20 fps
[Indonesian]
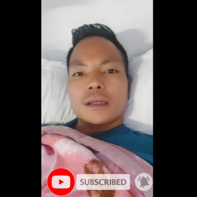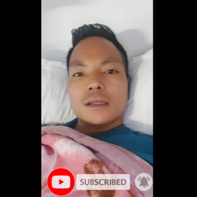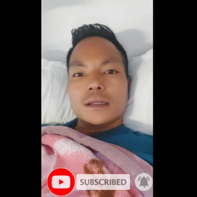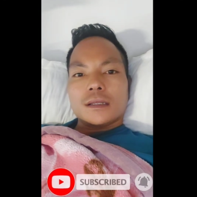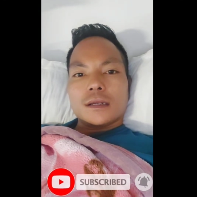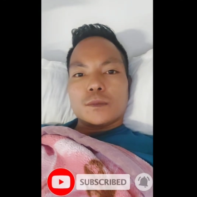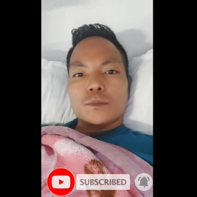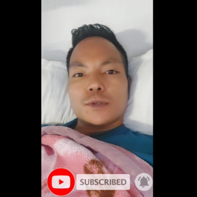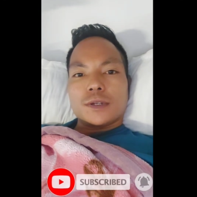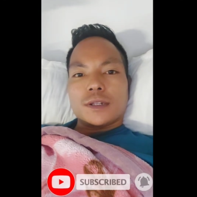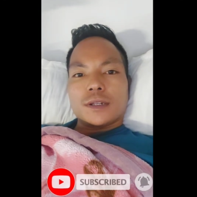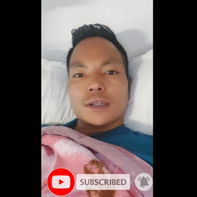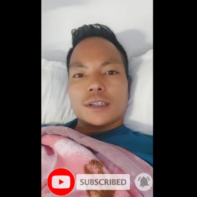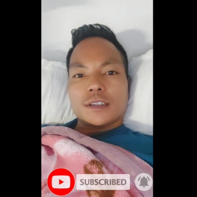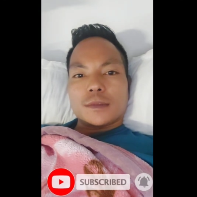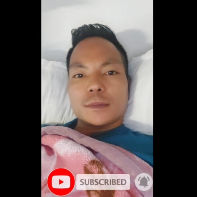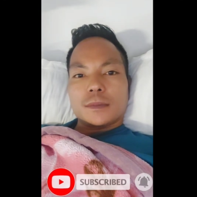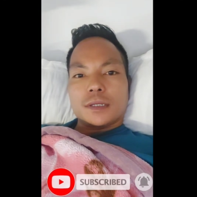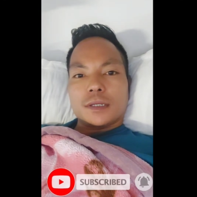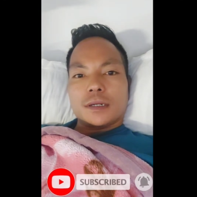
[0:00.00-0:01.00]
Jammu
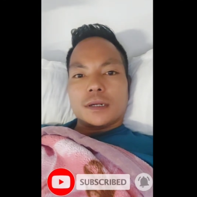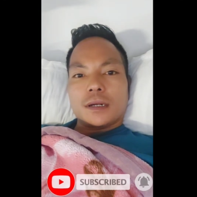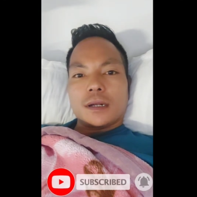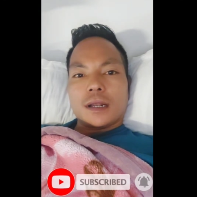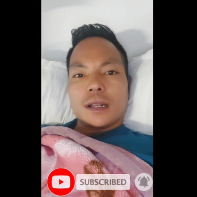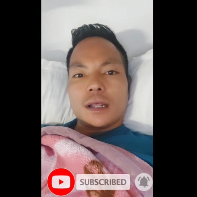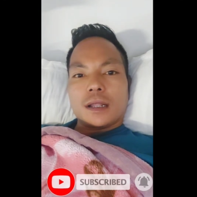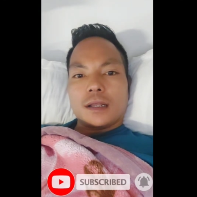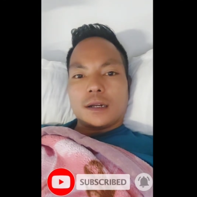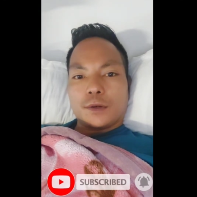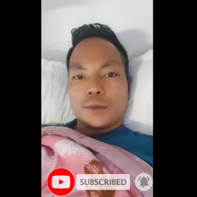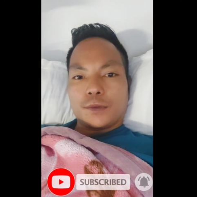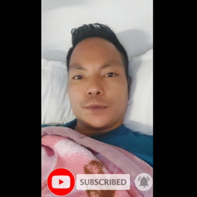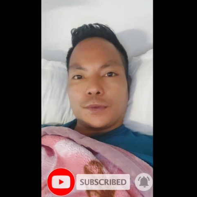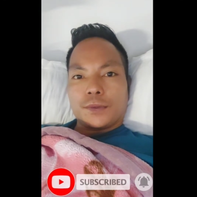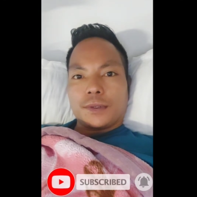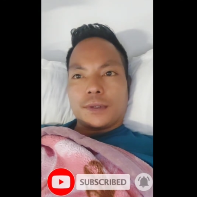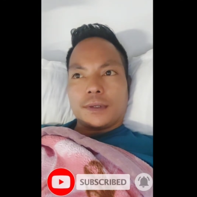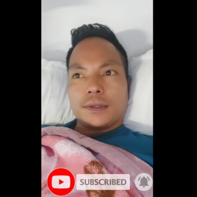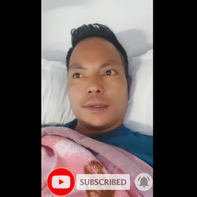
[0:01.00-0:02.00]
kasmir Kashmir Ladakh itu
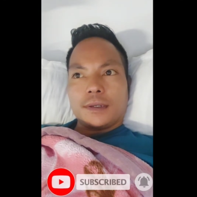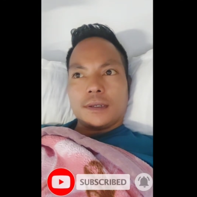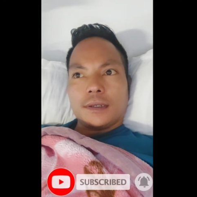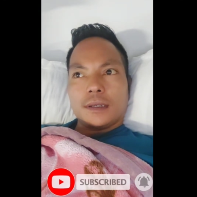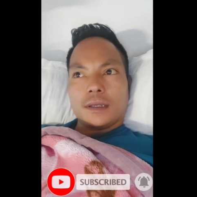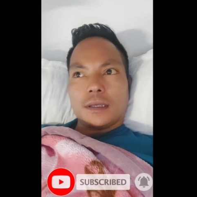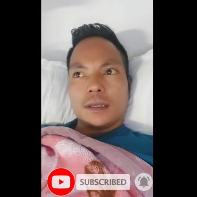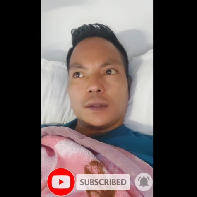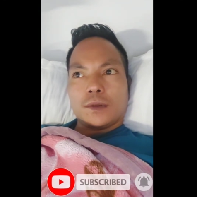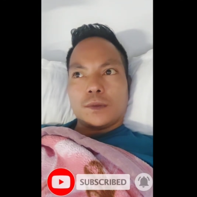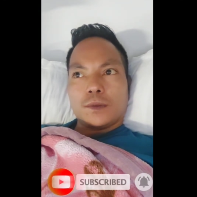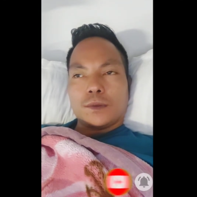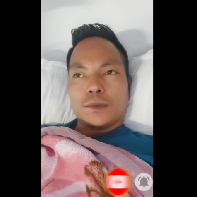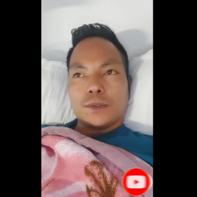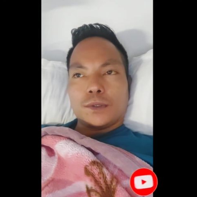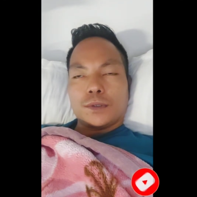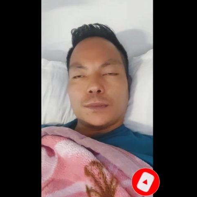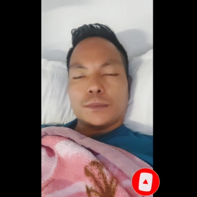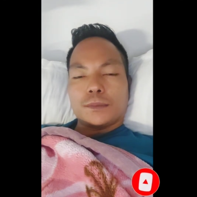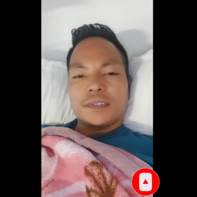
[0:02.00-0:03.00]
nggak, ya
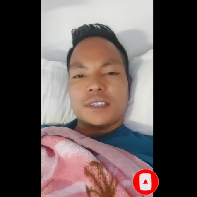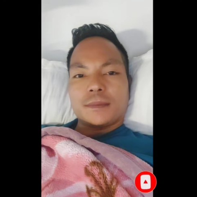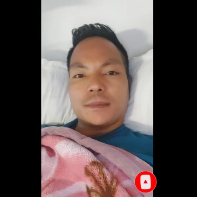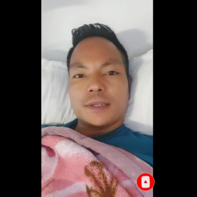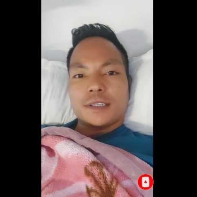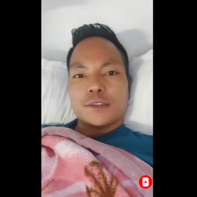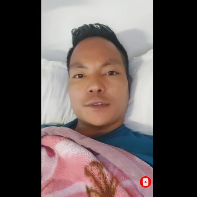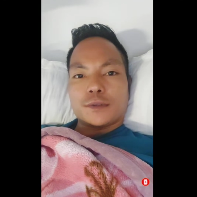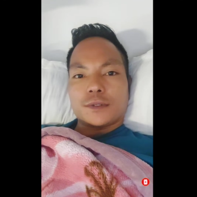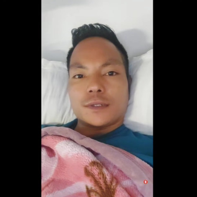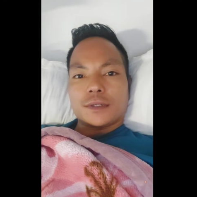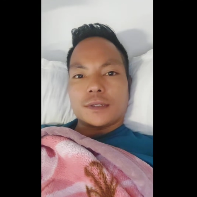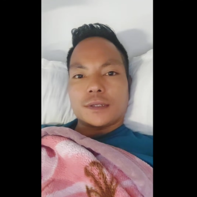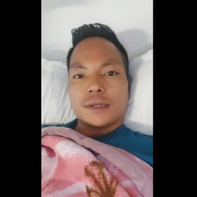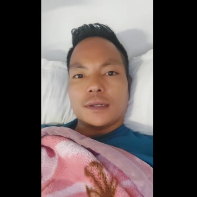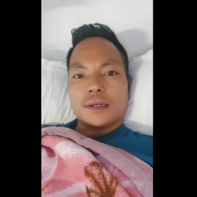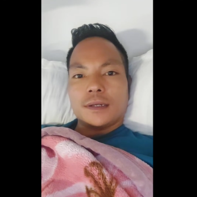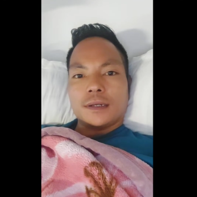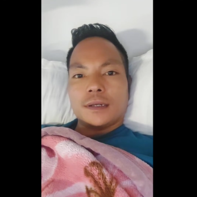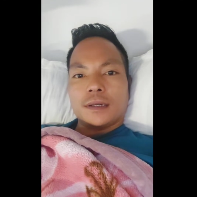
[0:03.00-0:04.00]
no prepaid
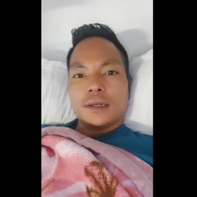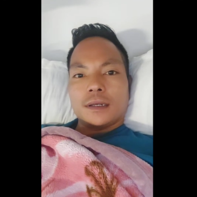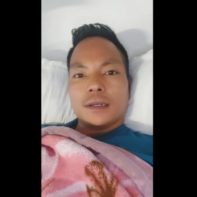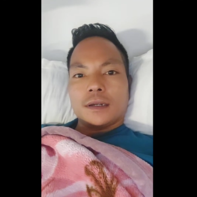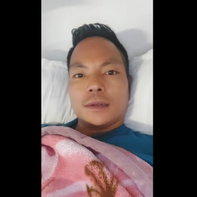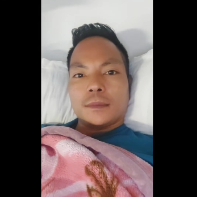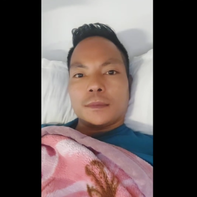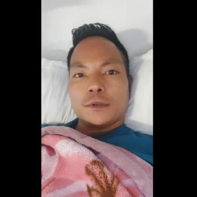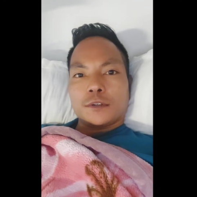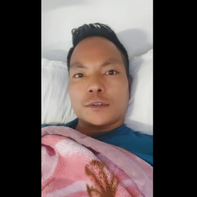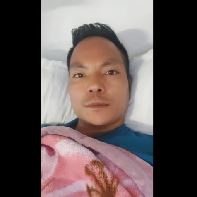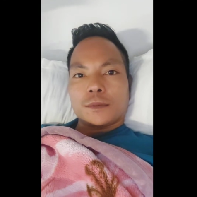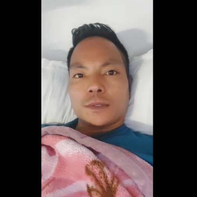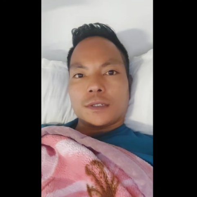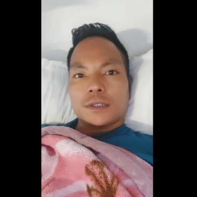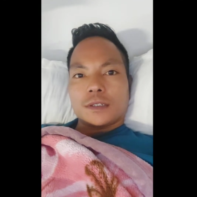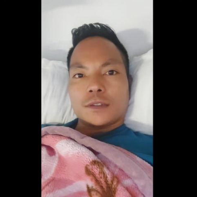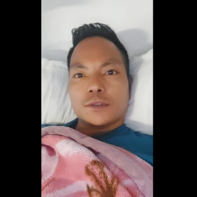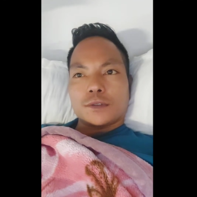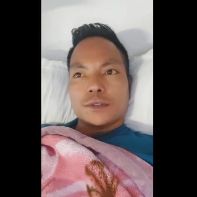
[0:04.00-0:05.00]
cuniya,
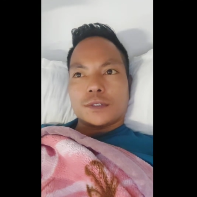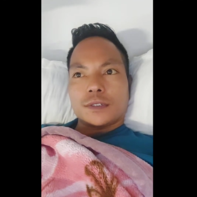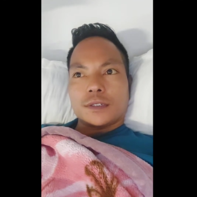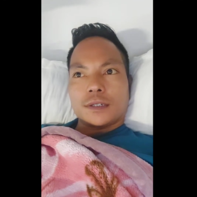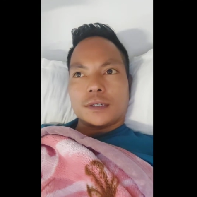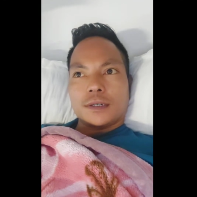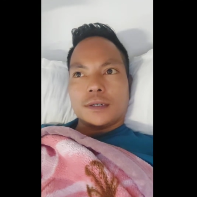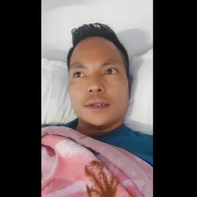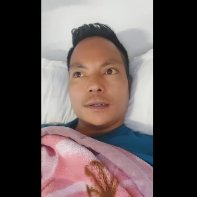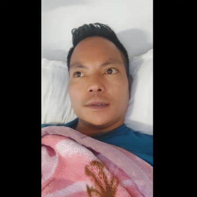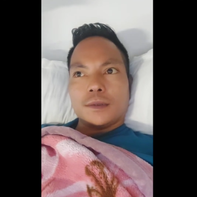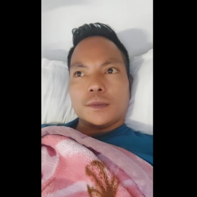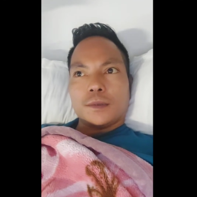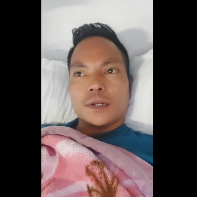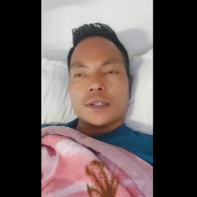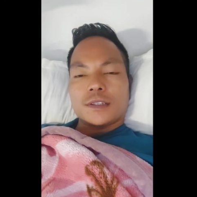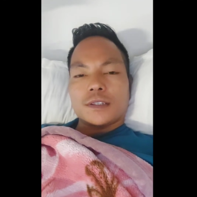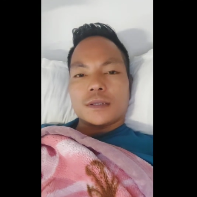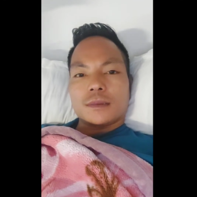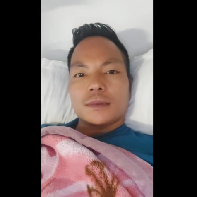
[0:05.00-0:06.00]
postpaid cuniya,
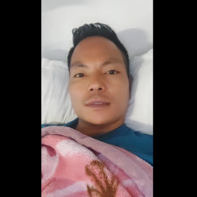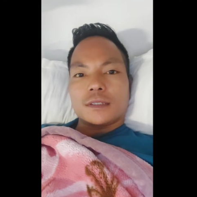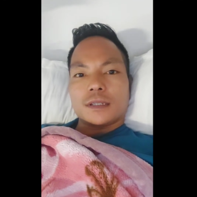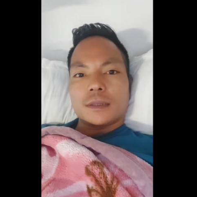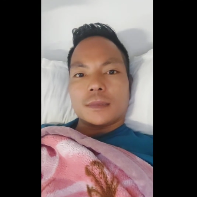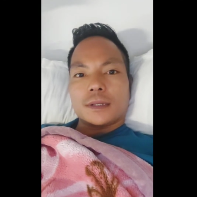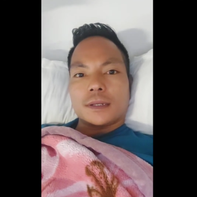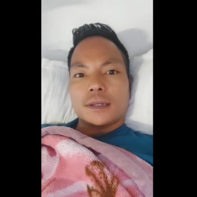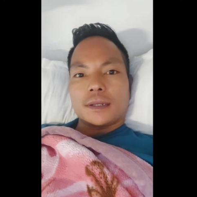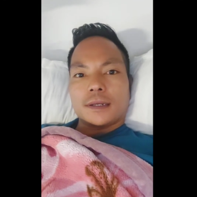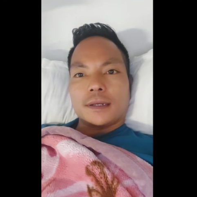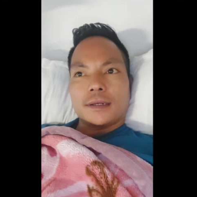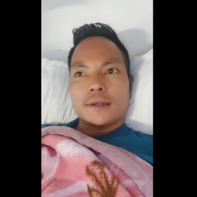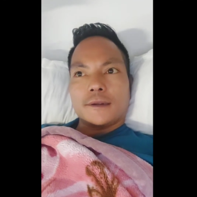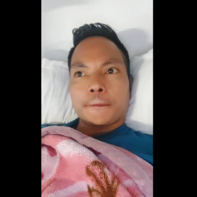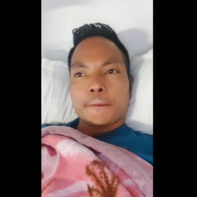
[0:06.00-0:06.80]
one GB sen mana ya.